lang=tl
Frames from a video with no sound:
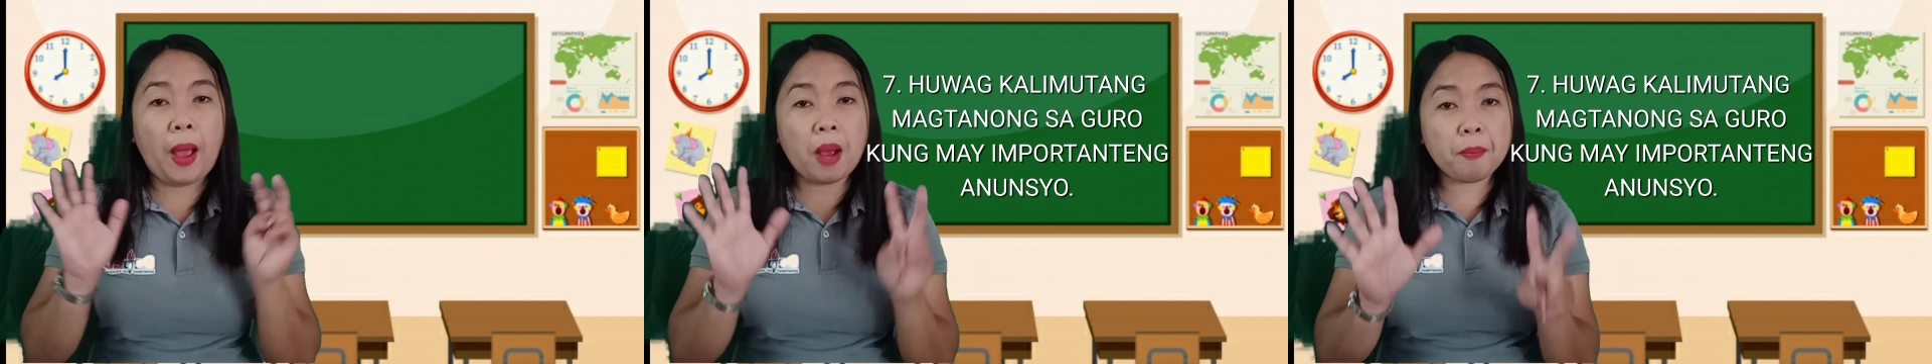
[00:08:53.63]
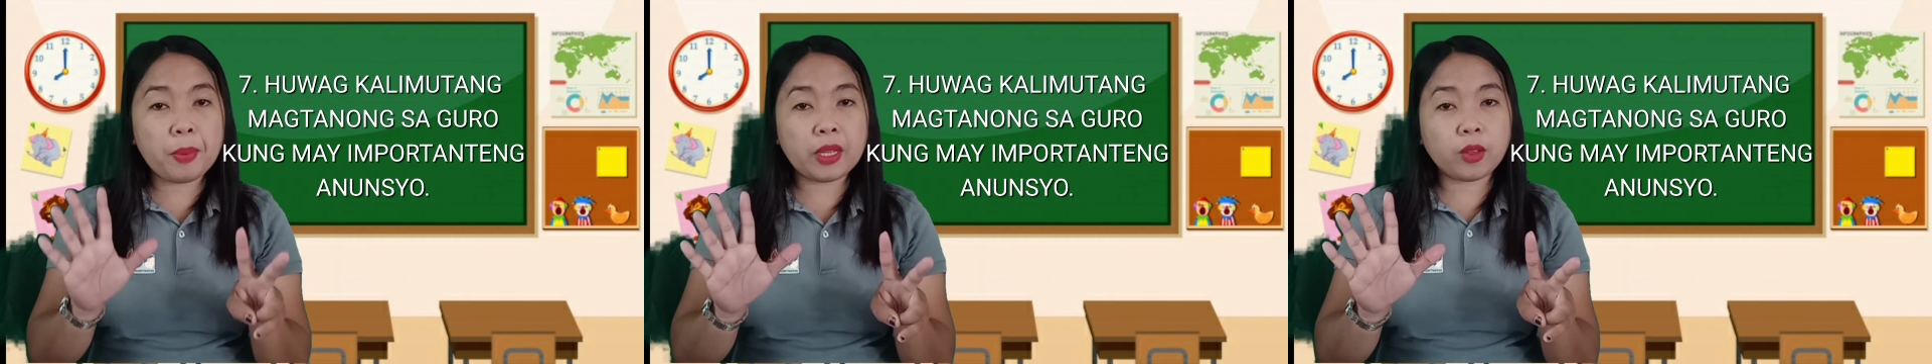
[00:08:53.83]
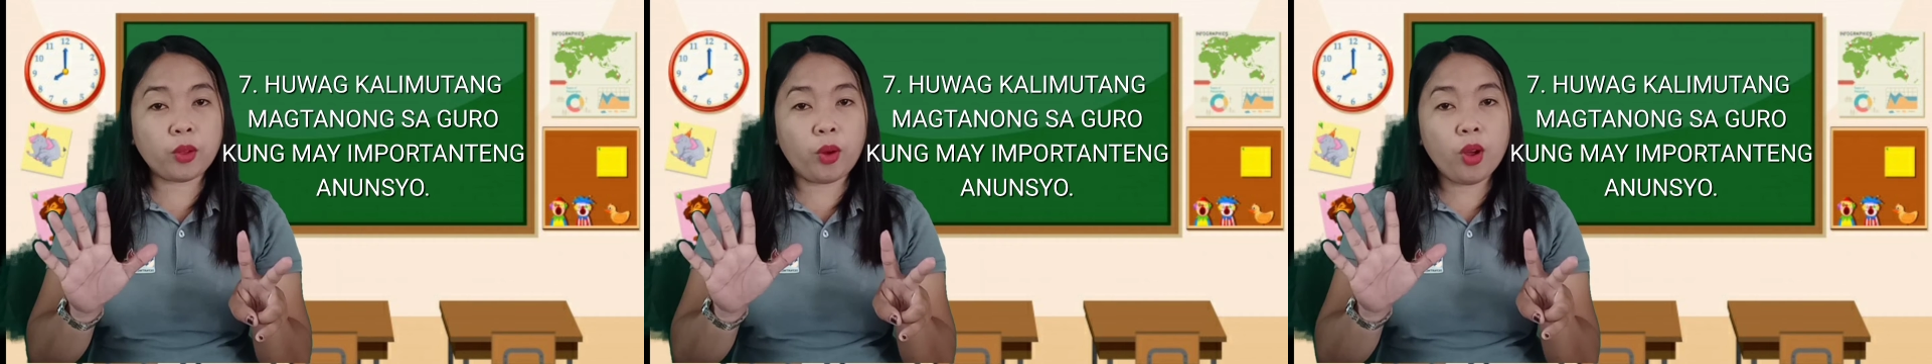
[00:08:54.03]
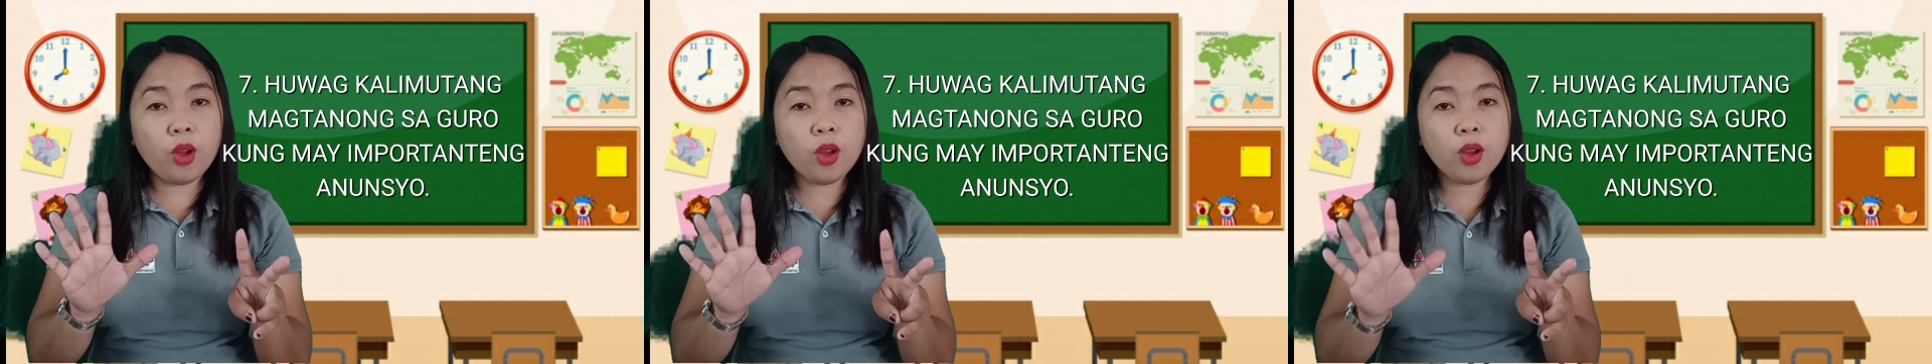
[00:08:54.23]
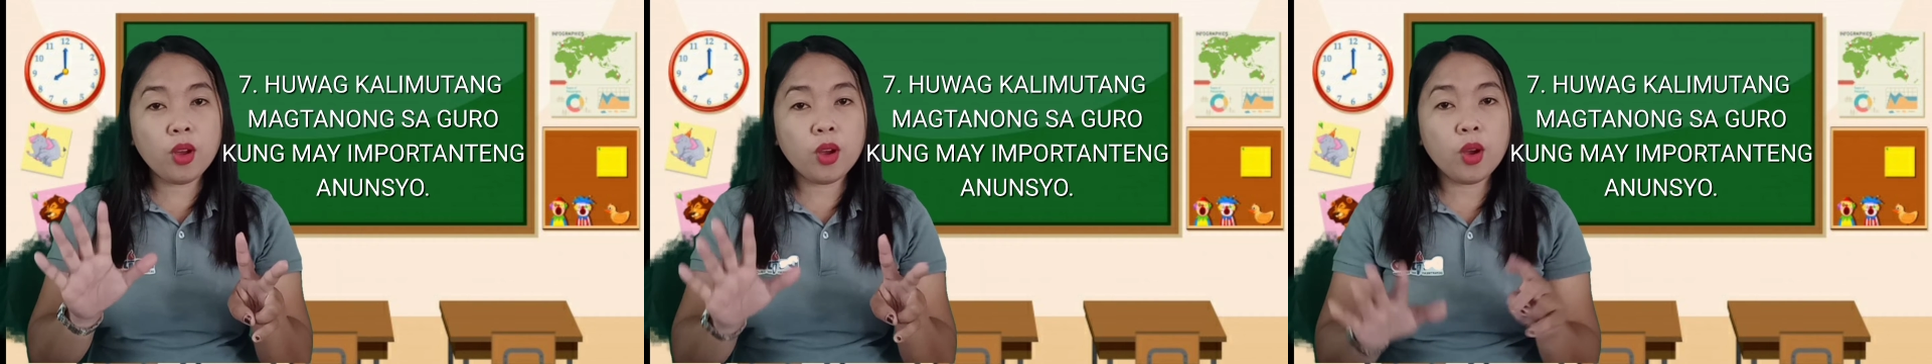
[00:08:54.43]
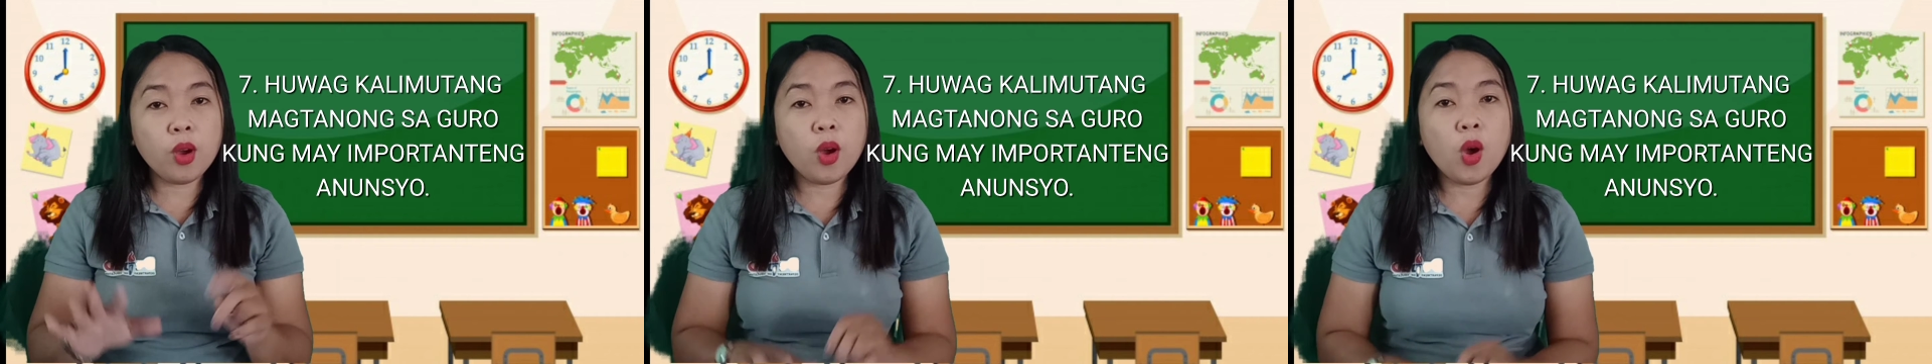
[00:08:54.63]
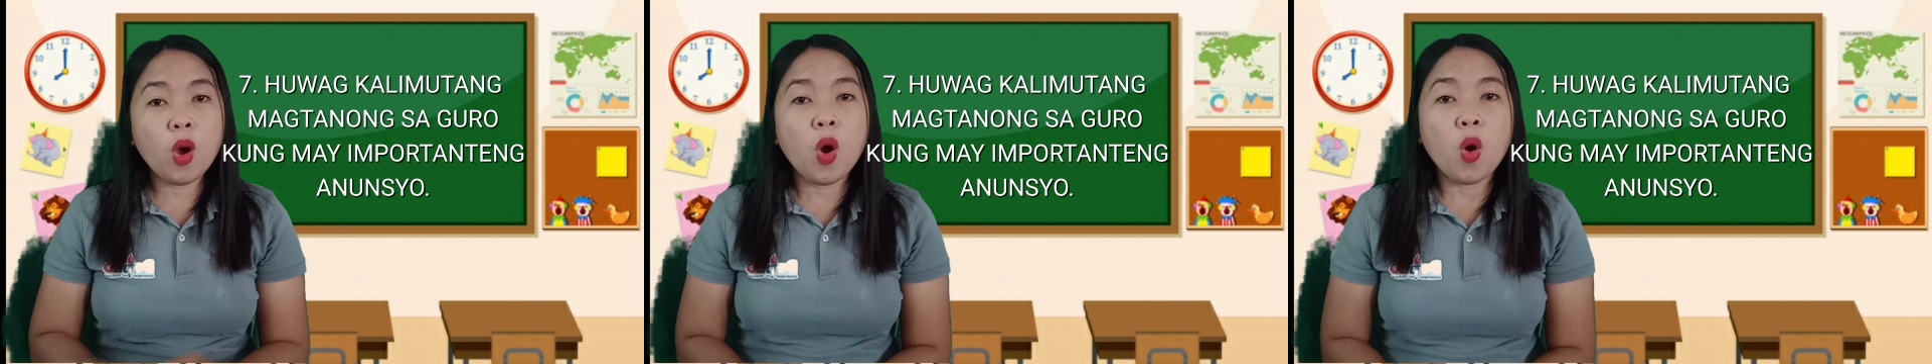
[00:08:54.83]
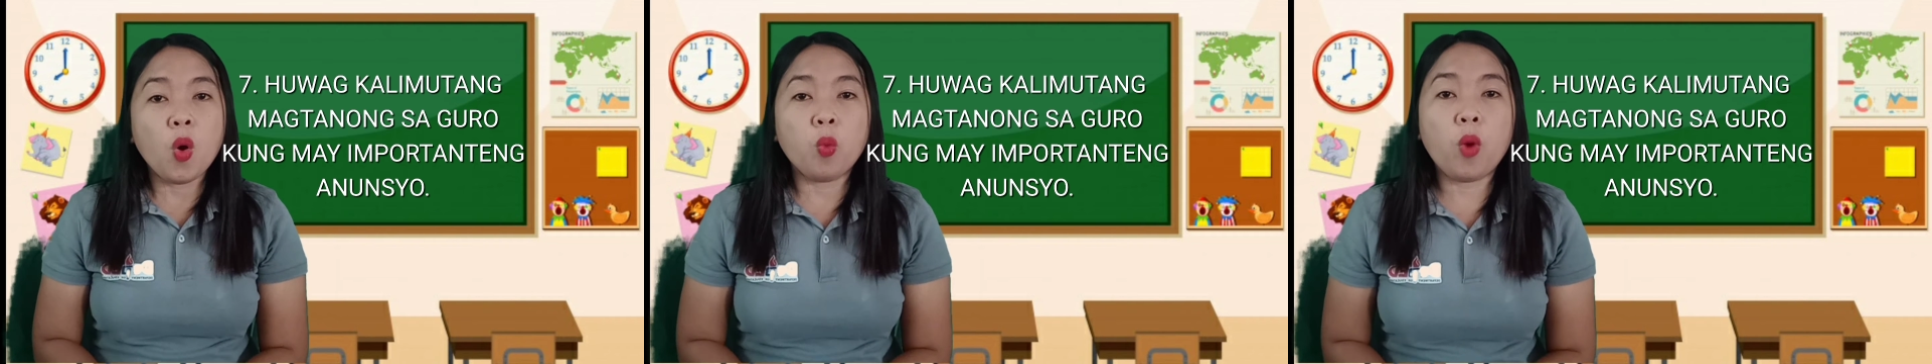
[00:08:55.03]
Pang-pito,
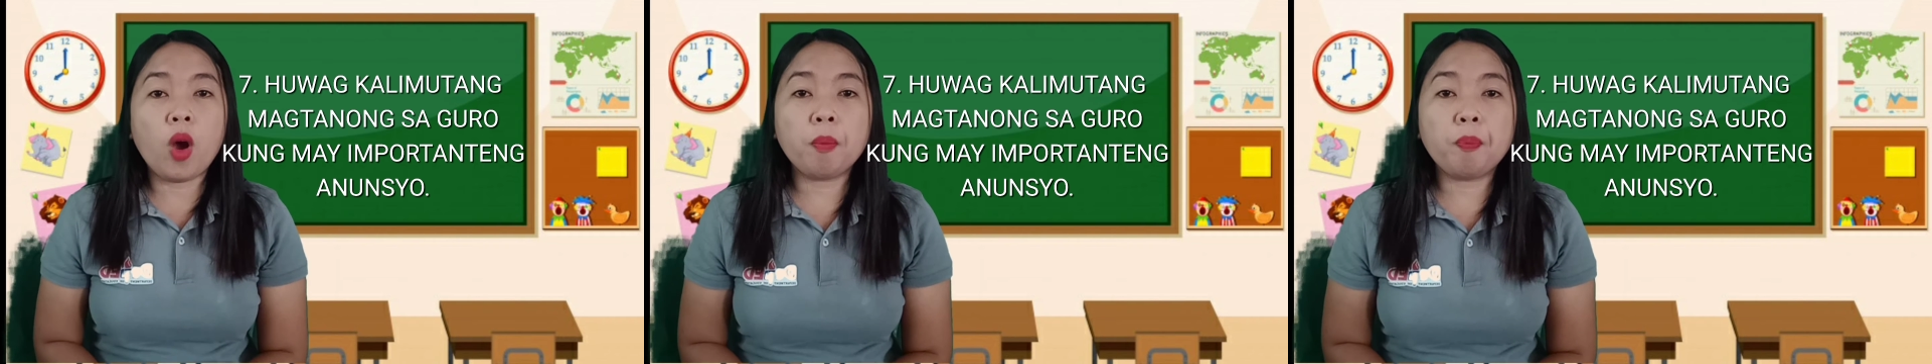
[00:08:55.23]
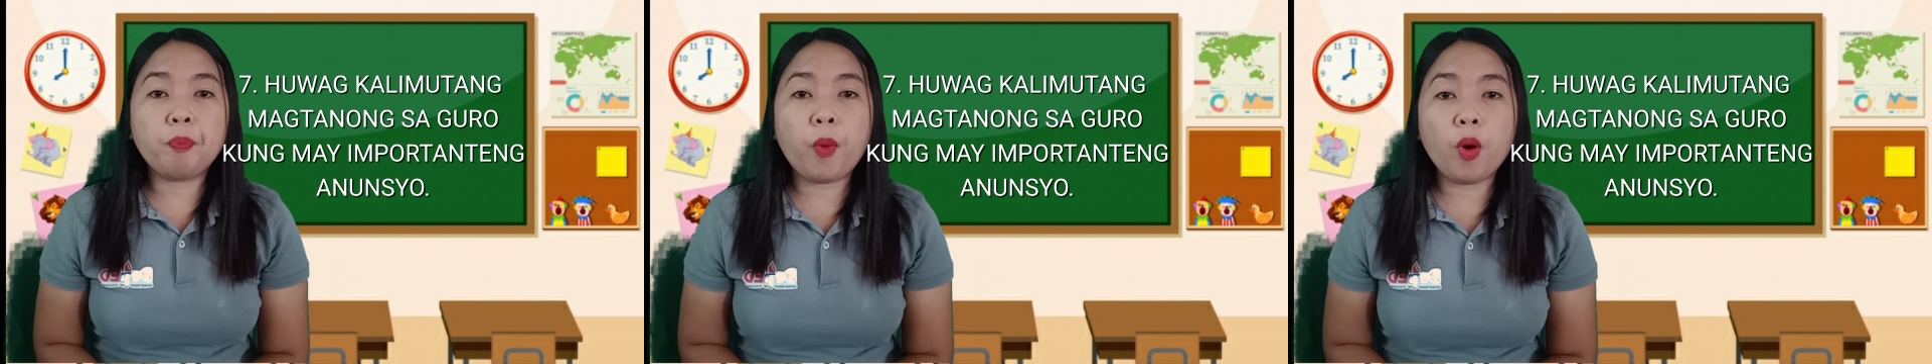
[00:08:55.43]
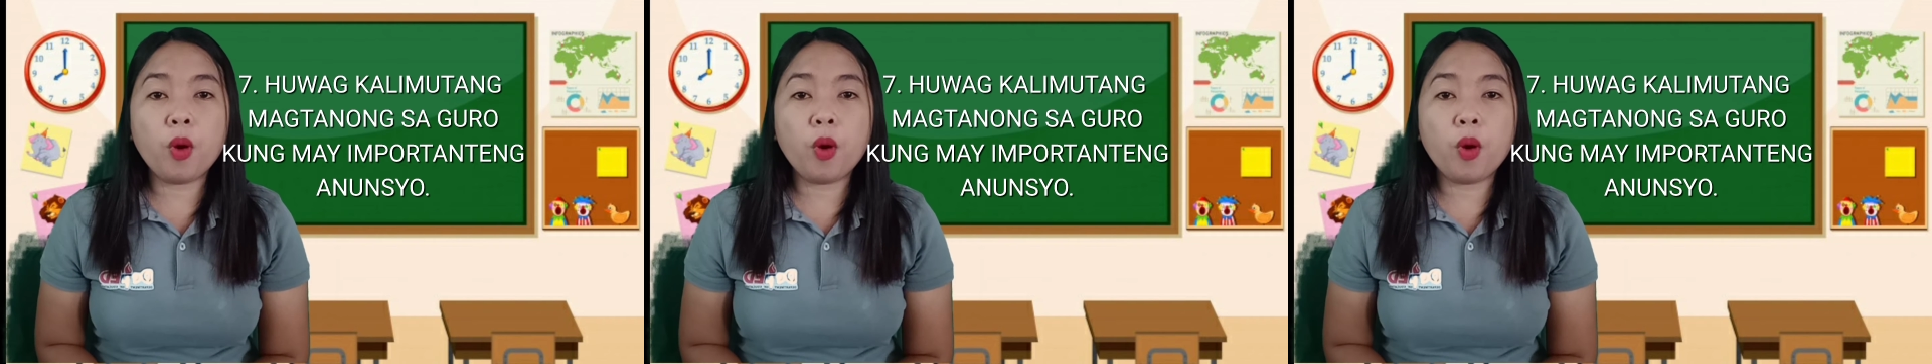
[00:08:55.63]
Huwag